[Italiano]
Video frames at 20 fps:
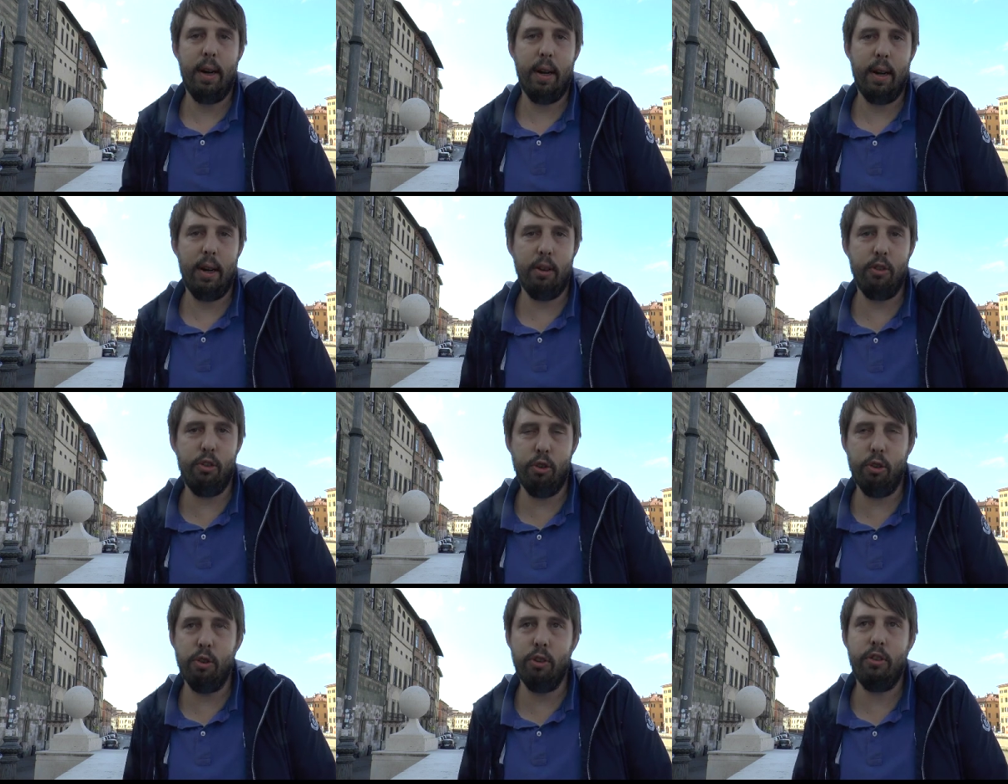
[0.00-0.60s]

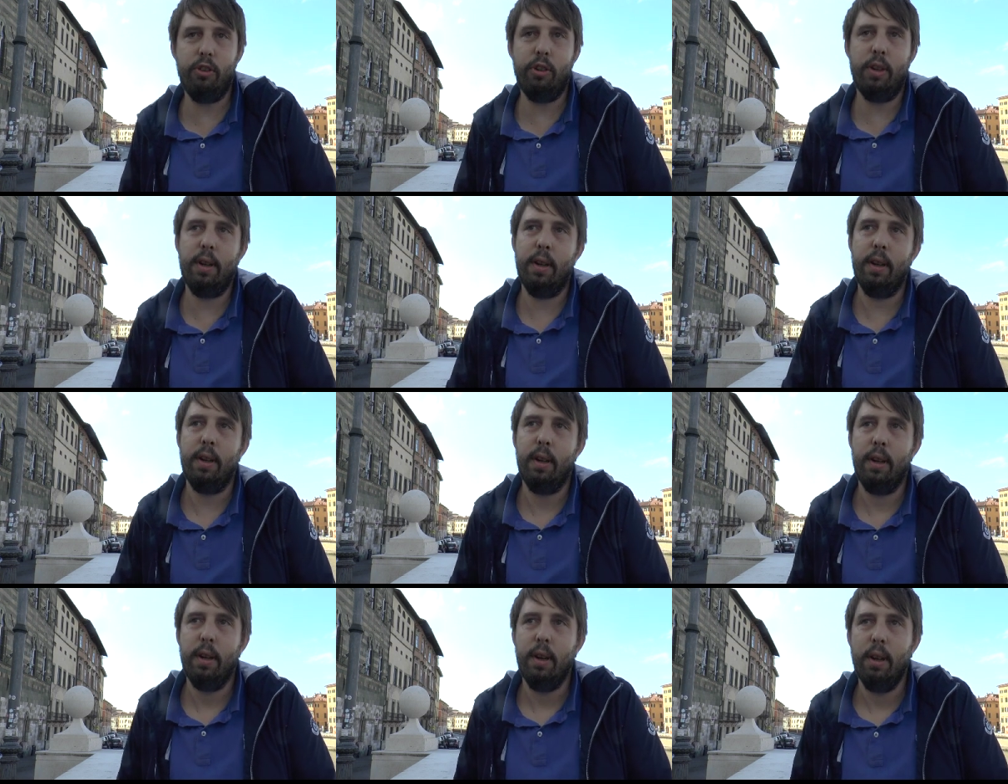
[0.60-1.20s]

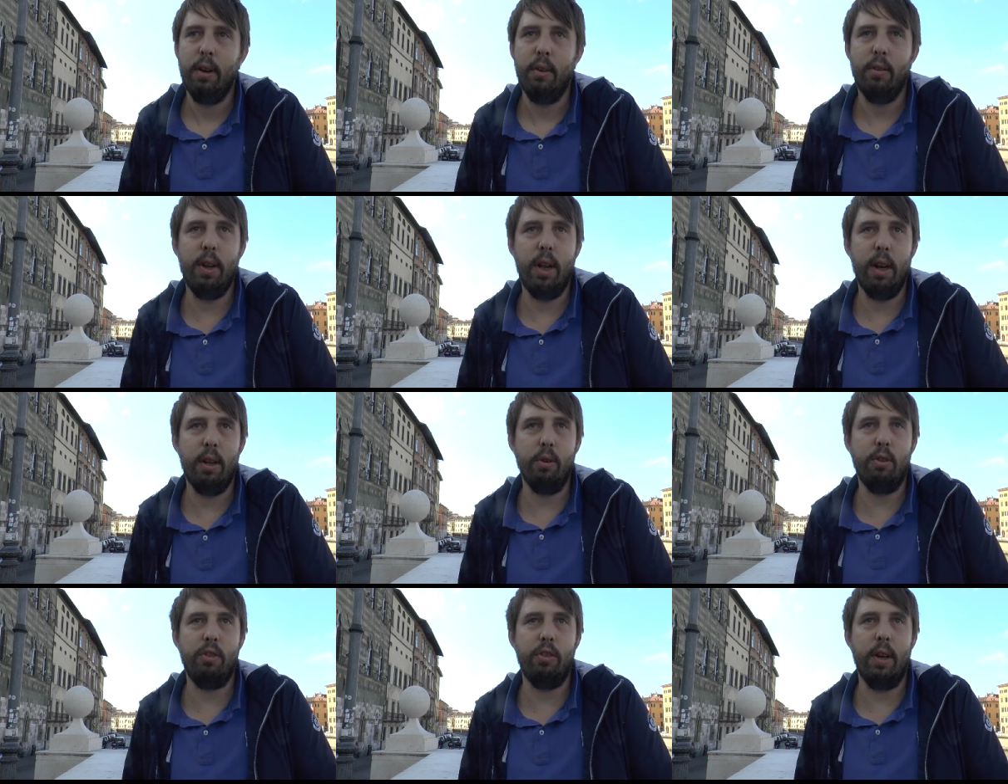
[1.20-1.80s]
raggiungere una
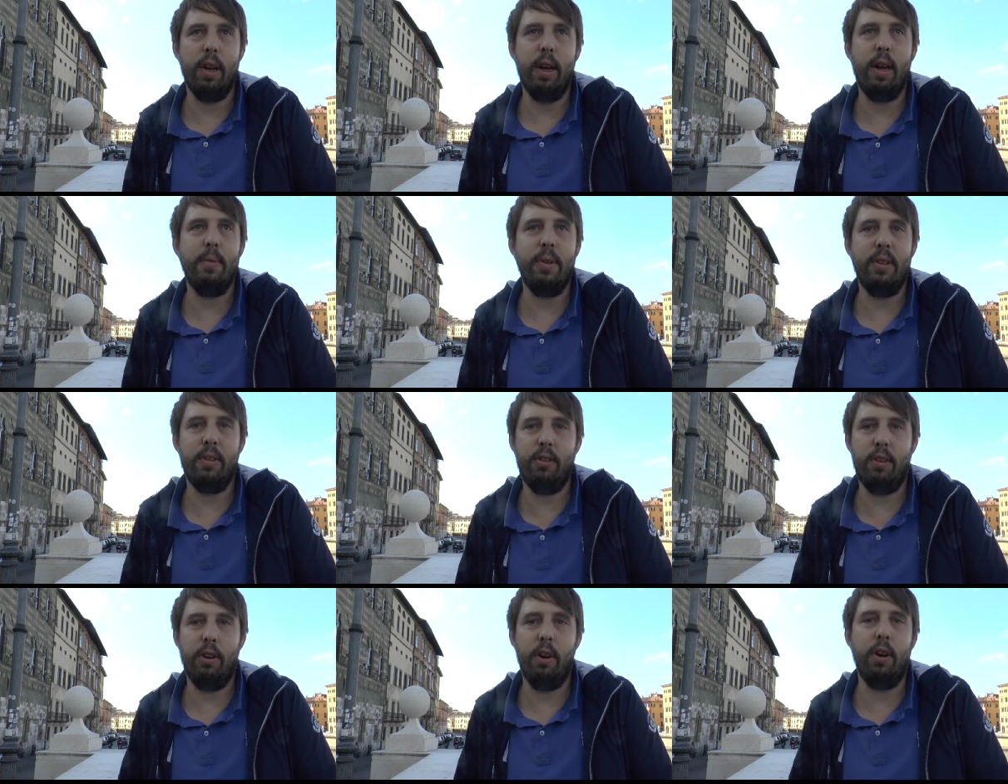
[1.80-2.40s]
riduzione delle
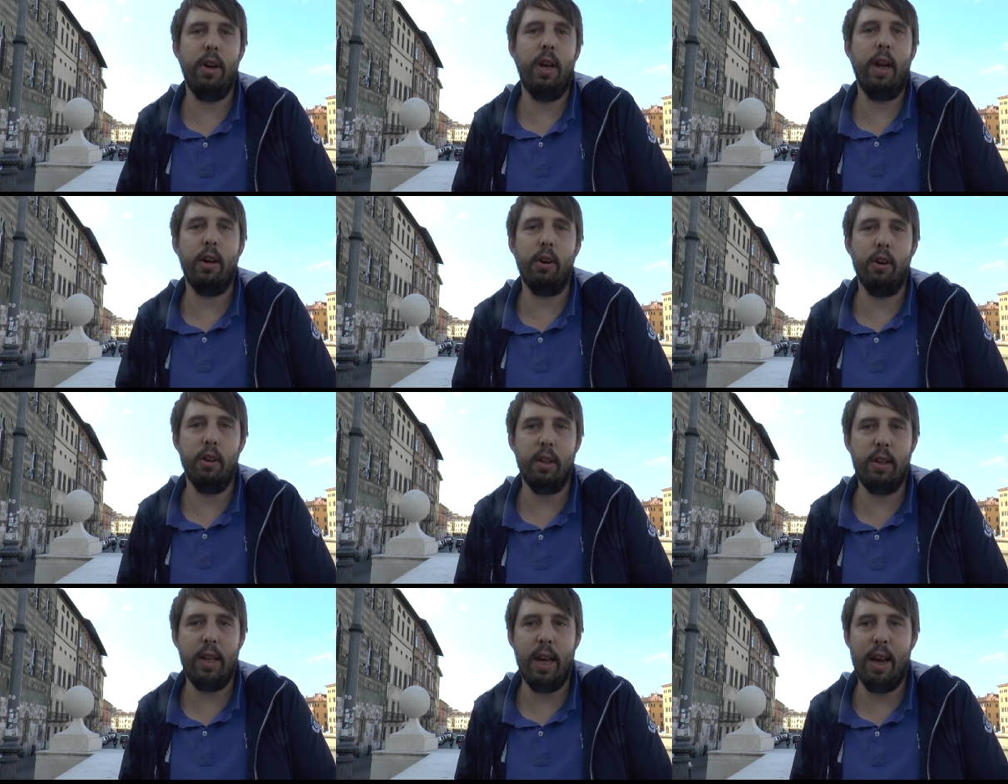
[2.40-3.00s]
emissioni e al
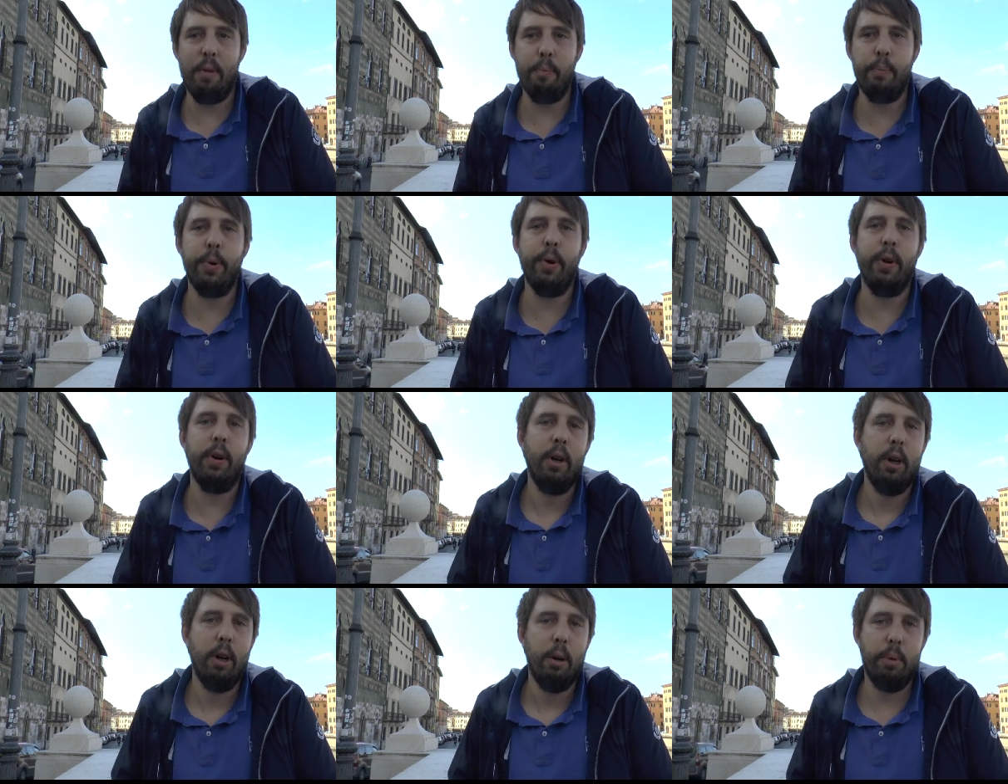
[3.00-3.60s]

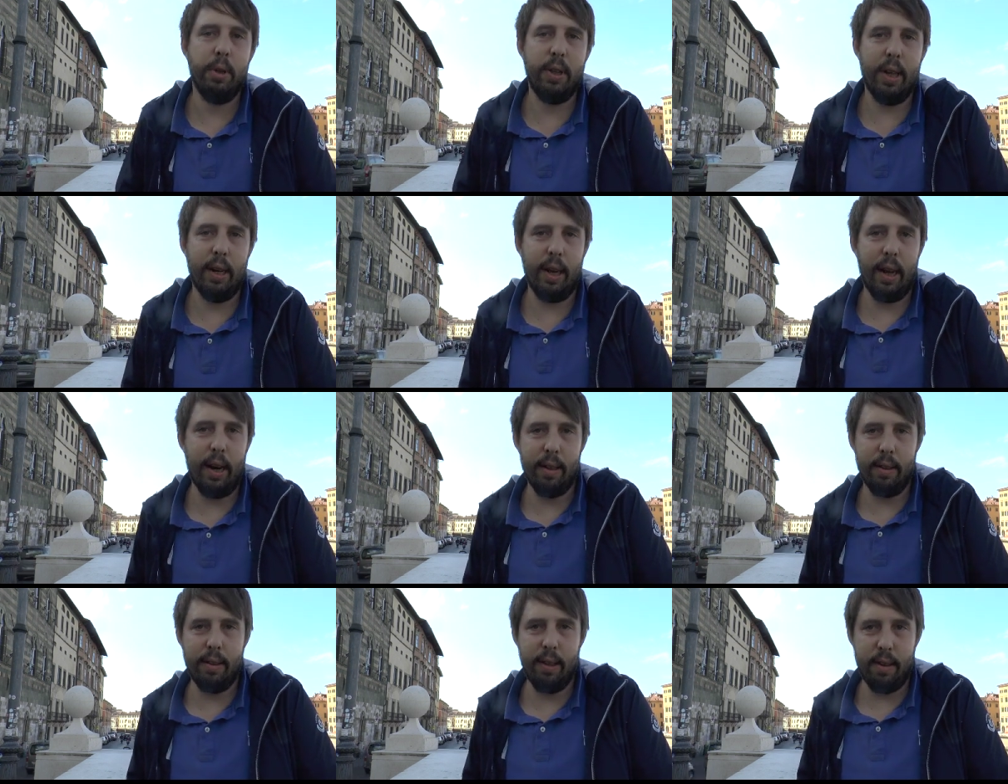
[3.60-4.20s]
contempo poter
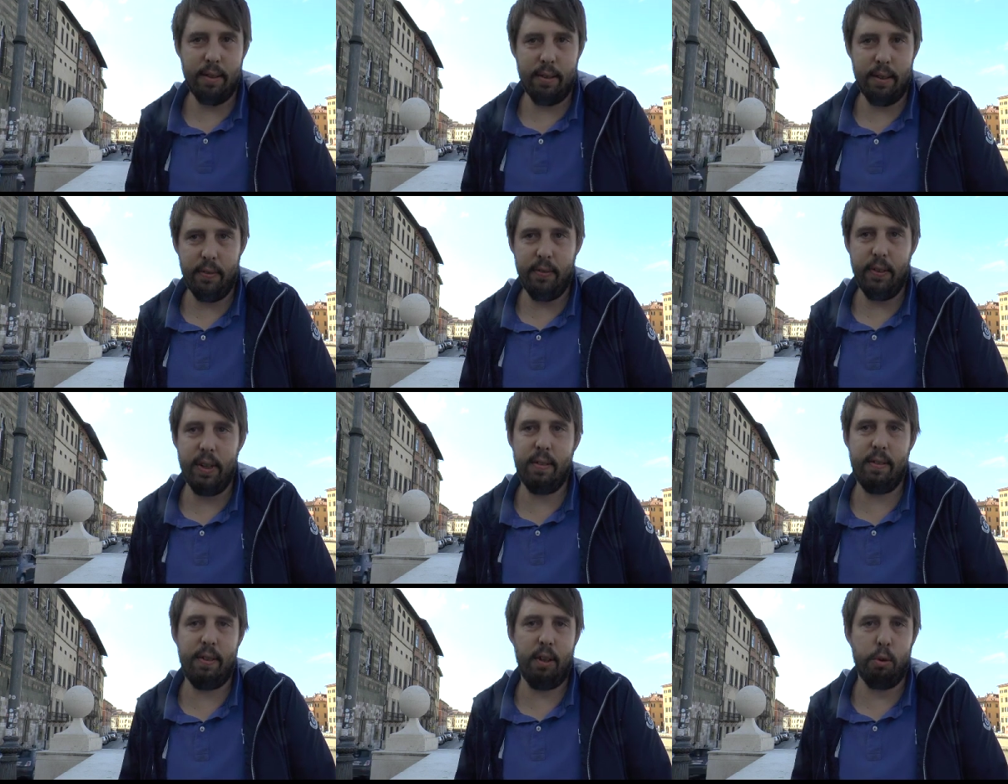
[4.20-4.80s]
garantire
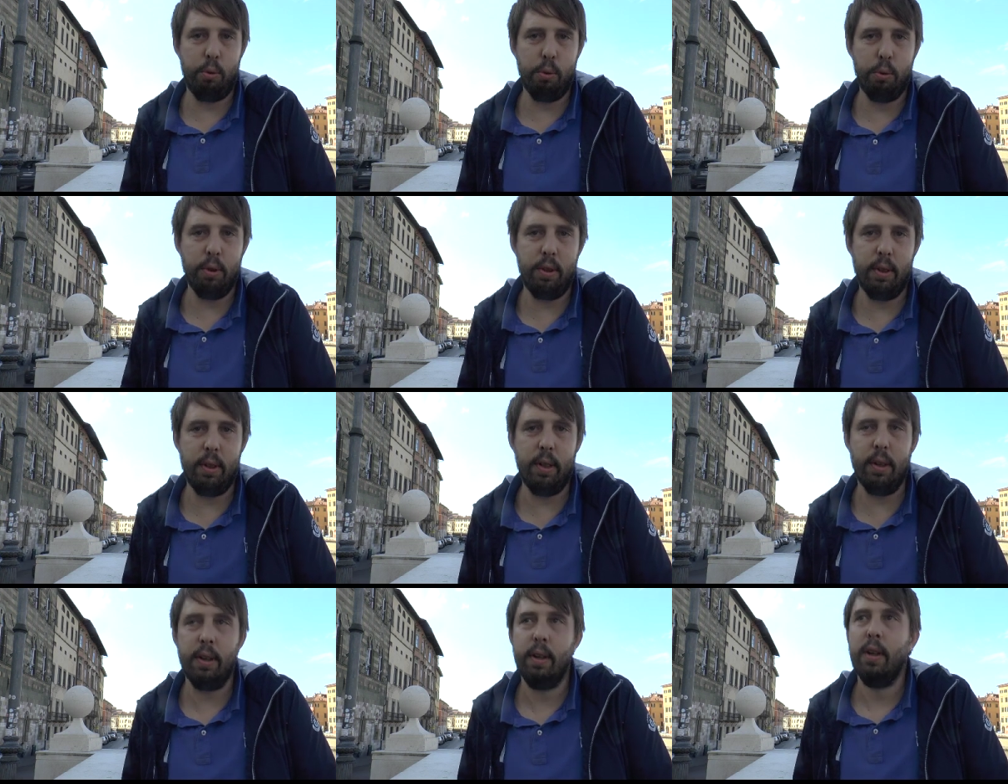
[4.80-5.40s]
servizi a
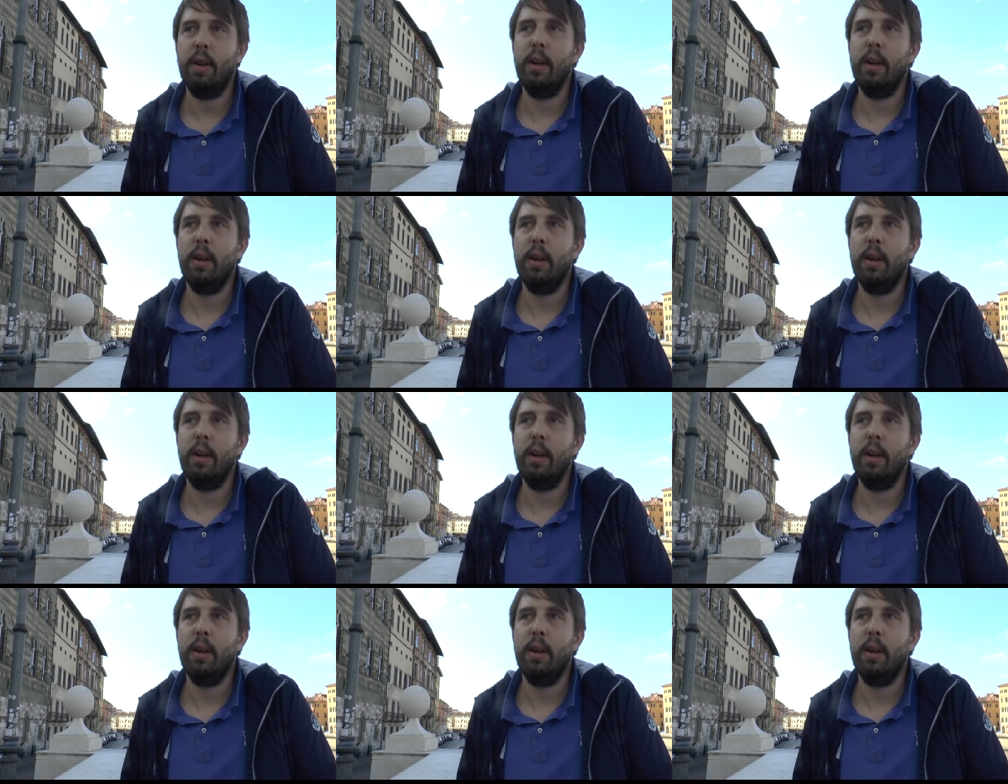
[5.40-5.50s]
tutti.